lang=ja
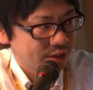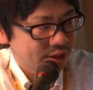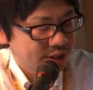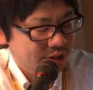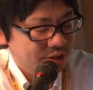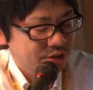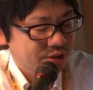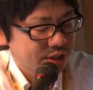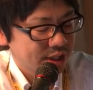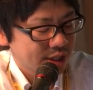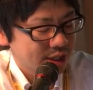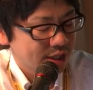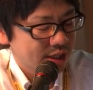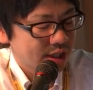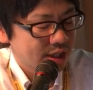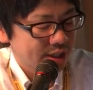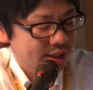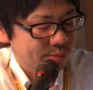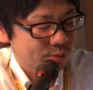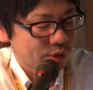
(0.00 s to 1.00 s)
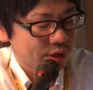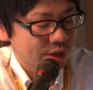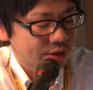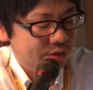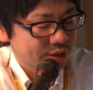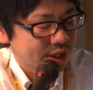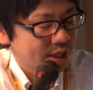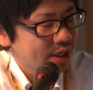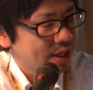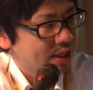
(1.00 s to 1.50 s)
について考えても
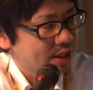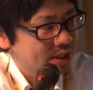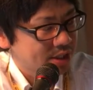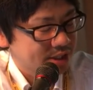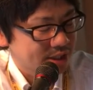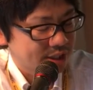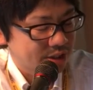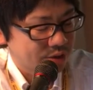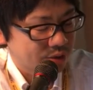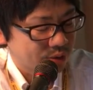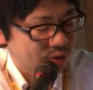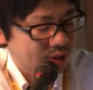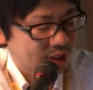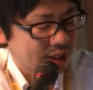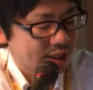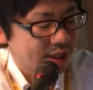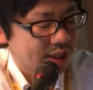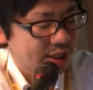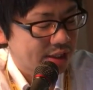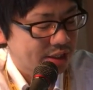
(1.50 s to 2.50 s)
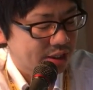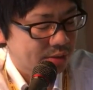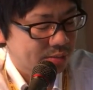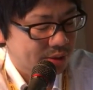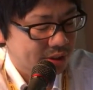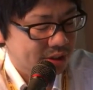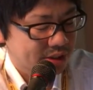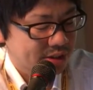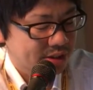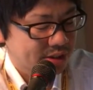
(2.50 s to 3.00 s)
らう契機にしたいと考えて
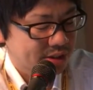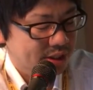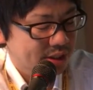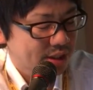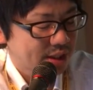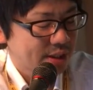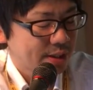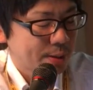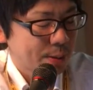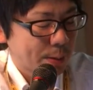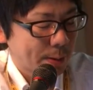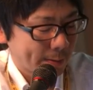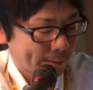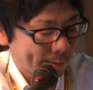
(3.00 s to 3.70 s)
いますなるほど